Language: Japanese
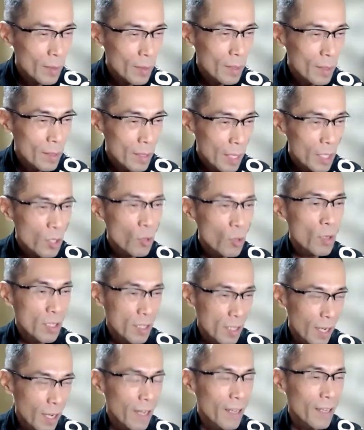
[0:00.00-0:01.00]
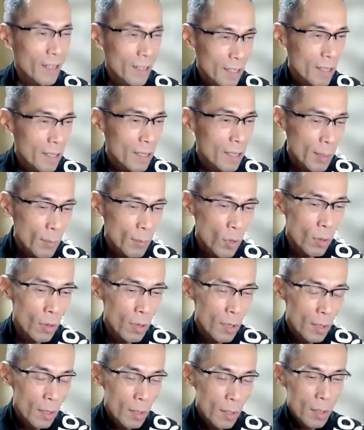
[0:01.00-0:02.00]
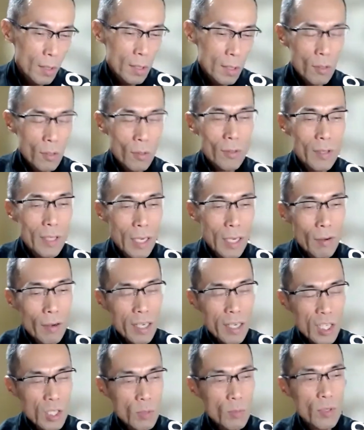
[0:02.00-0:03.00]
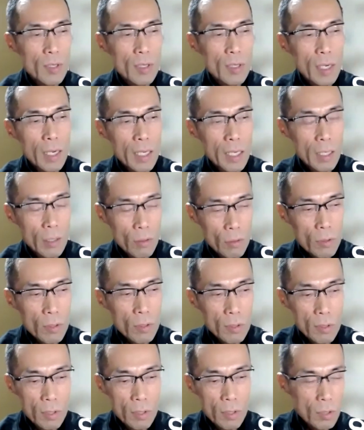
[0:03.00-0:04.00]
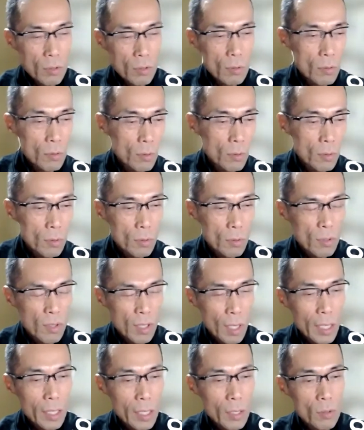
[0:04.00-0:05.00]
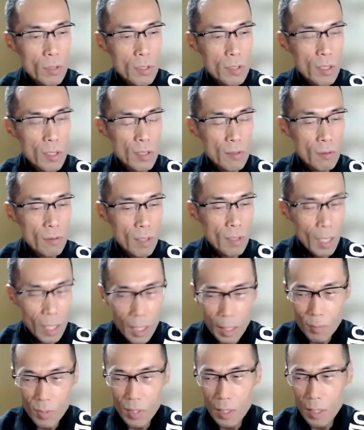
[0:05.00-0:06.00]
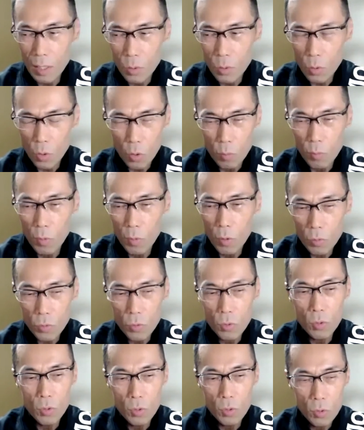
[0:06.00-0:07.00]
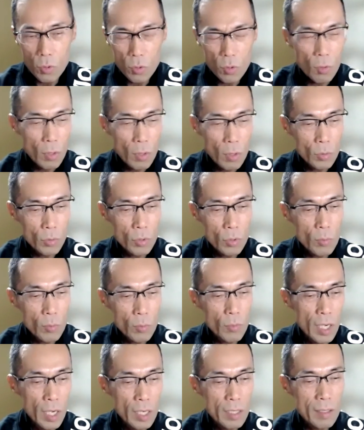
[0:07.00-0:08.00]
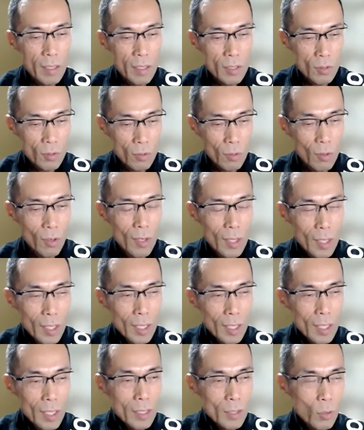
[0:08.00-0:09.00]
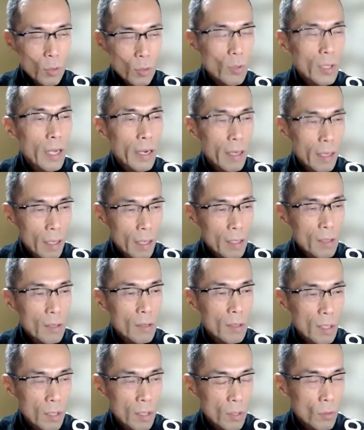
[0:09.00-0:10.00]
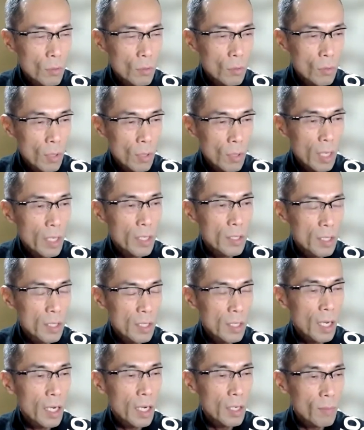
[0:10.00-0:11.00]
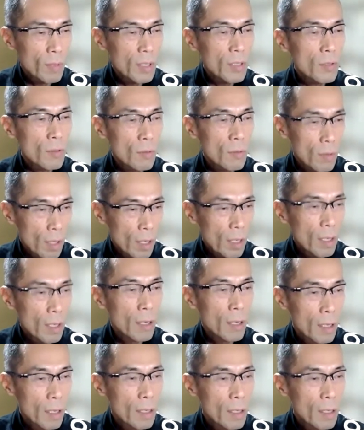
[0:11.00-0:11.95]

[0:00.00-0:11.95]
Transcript: だけはしない。でも、そんなわけにもいかんやろっていう態度に接してなあ、みんなどう思うというようなこともやり出すと、そうだねっていう感じになりますよね。